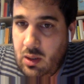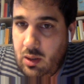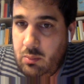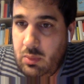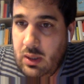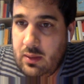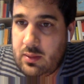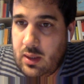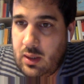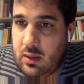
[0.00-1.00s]
ähm,
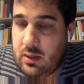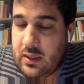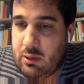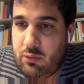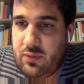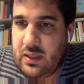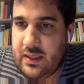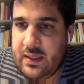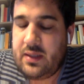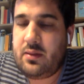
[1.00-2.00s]
da auch
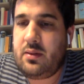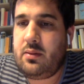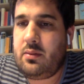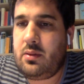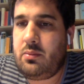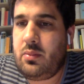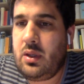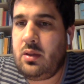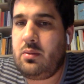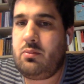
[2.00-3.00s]
vielleicht ähm,
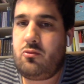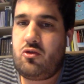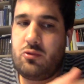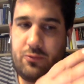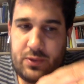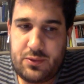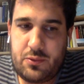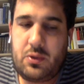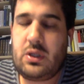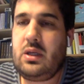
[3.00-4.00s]
eine Stufe
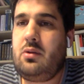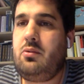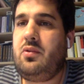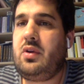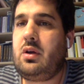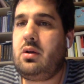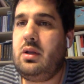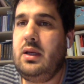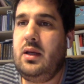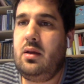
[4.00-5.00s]
zurückgehen und sagen,
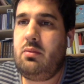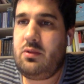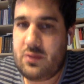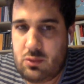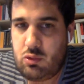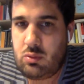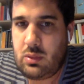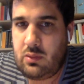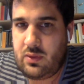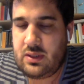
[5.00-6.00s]
wir versuchen
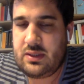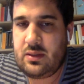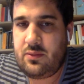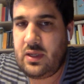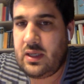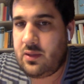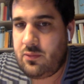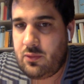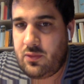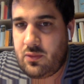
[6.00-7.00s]
mal was, vielleicht
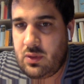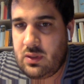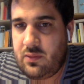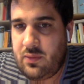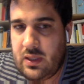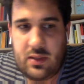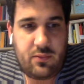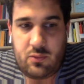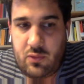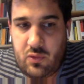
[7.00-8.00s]
funktioniert es,
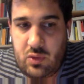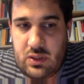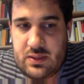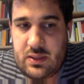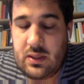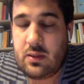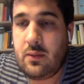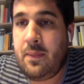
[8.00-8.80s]
vielleicht funktioniert es nicht.